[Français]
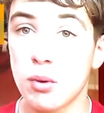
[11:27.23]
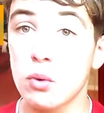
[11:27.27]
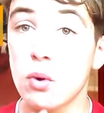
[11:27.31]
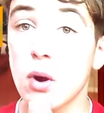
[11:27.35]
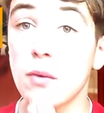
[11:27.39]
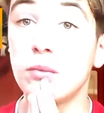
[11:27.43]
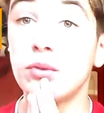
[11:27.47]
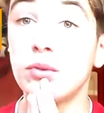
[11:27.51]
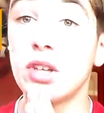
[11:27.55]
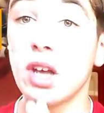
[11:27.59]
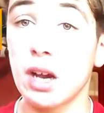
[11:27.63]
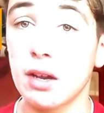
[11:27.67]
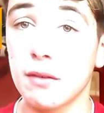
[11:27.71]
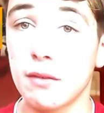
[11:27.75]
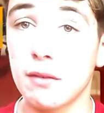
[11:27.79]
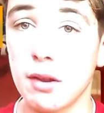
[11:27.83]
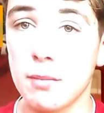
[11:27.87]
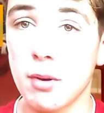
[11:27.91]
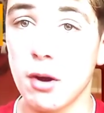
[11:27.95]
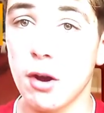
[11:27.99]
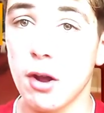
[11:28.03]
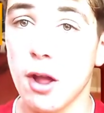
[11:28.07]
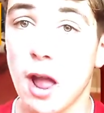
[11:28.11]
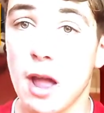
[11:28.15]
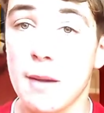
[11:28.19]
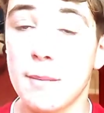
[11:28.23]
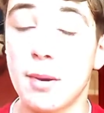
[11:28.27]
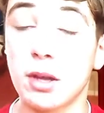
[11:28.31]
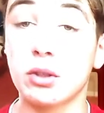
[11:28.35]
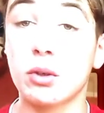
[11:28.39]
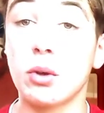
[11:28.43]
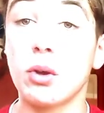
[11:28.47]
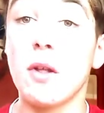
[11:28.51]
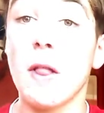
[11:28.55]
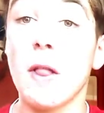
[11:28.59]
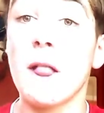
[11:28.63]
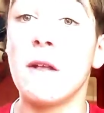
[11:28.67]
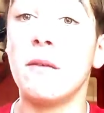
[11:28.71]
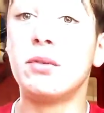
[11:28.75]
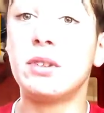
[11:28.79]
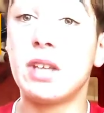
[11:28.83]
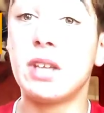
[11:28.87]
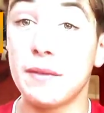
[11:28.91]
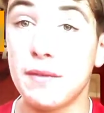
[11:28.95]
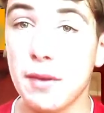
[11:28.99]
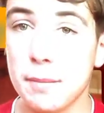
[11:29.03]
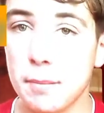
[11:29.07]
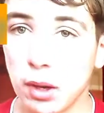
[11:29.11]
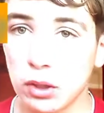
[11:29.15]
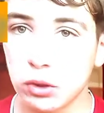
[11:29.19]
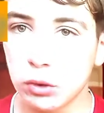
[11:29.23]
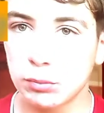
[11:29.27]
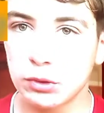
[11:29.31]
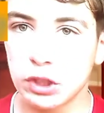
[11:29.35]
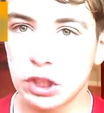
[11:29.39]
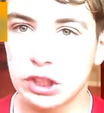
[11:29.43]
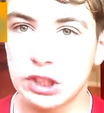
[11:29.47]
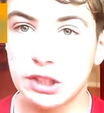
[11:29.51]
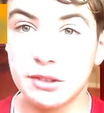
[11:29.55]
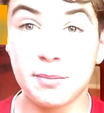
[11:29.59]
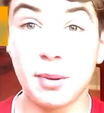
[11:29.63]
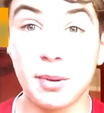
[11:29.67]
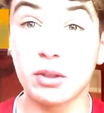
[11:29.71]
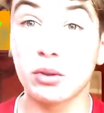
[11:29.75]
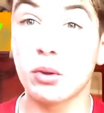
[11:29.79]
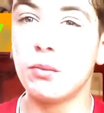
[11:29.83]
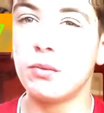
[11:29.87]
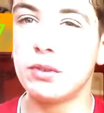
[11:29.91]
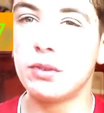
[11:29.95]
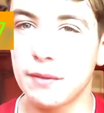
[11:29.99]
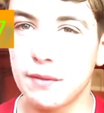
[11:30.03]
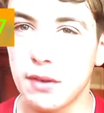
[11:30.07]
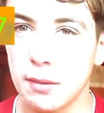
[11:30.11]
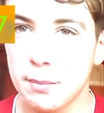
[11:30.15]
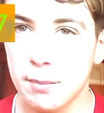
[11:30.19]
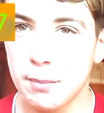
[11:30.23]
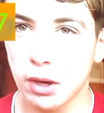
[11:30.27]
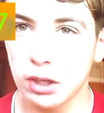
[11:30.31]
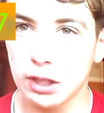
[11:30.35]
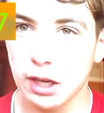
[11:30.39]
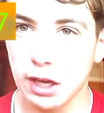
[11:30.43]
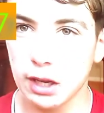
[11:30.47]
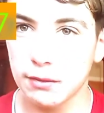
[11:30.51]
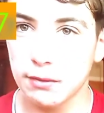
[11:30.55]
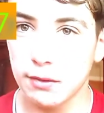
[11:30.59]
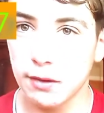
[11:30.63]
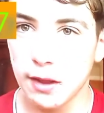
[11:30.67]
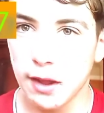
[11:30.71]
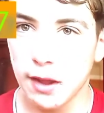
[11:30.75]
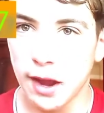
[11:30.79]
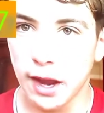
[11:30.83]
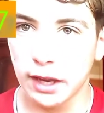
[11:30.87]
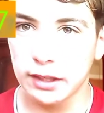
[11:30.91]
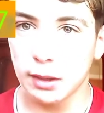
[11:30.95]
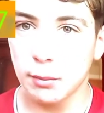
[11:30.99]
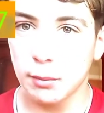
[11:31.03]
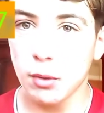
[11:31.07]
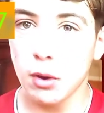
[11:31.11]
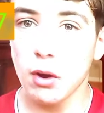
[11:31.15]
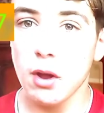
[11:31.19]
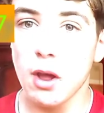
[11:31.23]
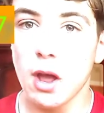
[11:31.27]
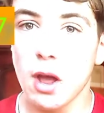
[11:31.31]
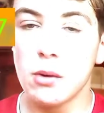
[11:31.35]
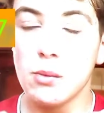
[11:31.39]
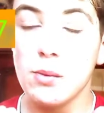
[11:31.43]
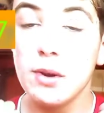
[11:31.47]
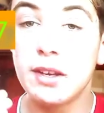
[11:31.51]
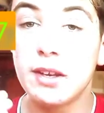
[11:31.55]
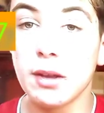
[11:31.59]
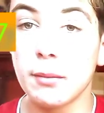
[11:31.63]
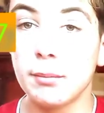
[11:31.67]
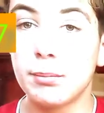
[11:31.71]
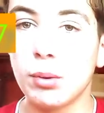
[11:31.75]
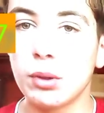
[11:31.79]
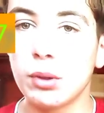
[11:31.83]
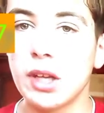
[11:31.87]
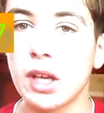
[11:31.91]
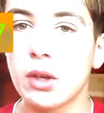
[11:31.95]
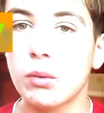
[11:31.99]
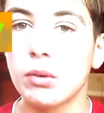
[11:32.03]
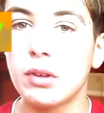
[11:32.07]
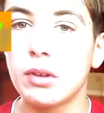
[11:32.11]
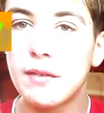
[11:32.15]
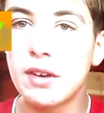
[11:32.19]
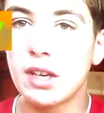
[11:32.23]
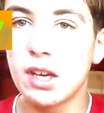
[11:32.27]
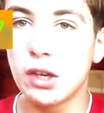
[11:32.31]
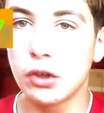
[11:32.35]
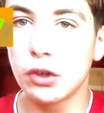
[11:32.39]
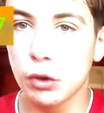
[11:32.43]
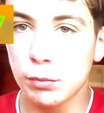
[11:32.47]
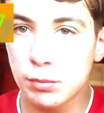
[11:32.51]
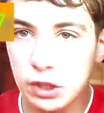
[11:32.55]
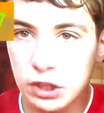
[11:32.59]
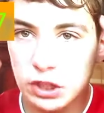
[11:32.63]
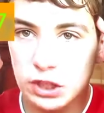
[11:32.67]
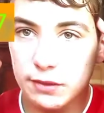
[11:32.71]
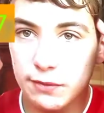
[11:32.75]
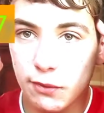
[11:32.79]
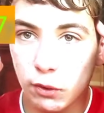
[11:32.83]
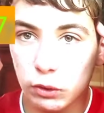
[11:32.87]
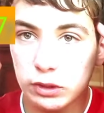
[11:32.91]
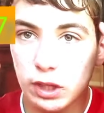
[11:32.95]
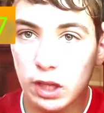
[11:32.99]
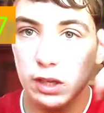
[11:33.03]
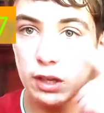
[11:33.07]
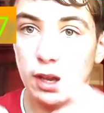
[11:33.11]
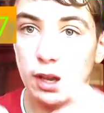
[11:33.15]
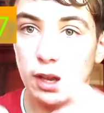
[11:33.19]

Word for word: Pourquoi vous y arrivez pas Parce que vous n'avez pas d'objectif, parce que vous n'avez pas de rêve. Et simplement, oui, peut-être que vous avez des objectifs en